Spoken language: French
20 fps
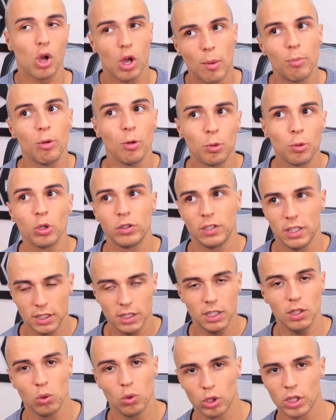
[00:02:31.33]
un peu
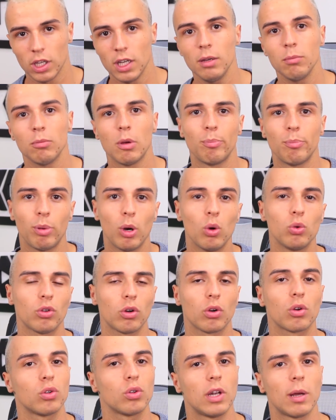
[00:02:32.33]
protéinée, ok, mais pas
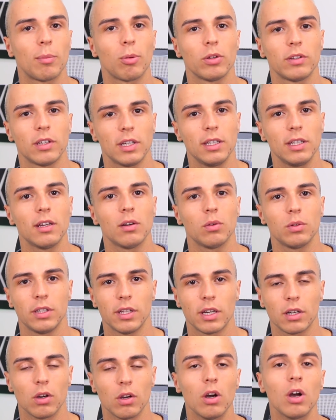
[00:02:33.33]
autant que de la protéine, hein, on est
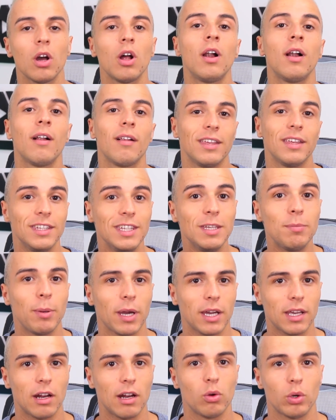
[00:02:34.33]
d'accord
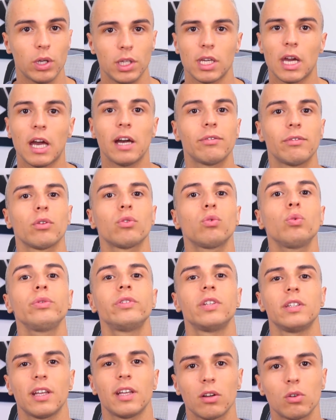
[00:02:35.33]
Hyper calorique. Avant tout,
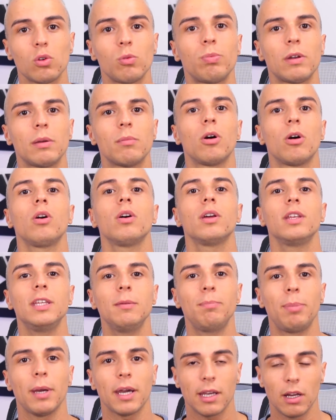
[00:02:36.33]
c'est un complément
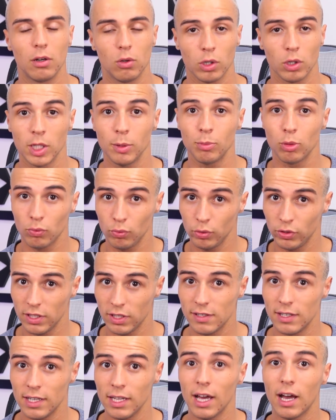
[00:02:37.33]
hyper calorique pour vous
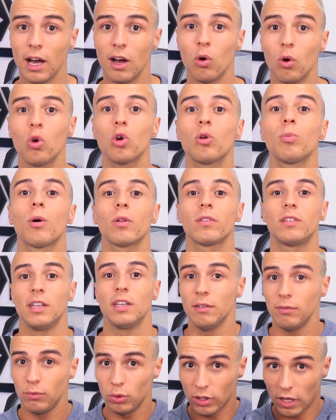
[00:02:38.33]
aider à
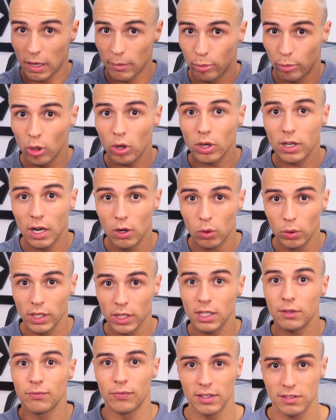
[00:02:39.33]
augmenter votre apport
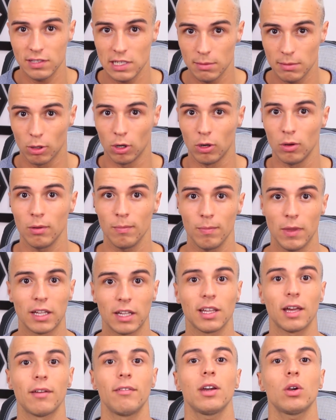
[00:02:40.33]
calorique facilement
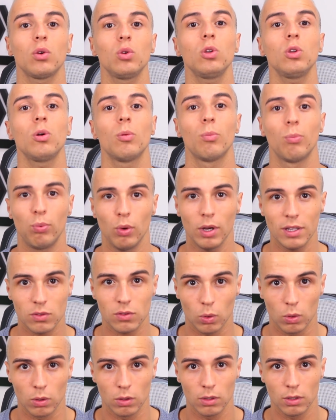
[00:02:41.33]
à travers une
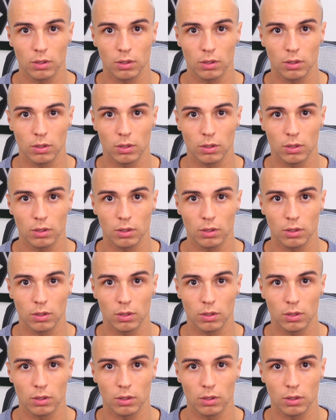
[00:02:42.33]
boisson.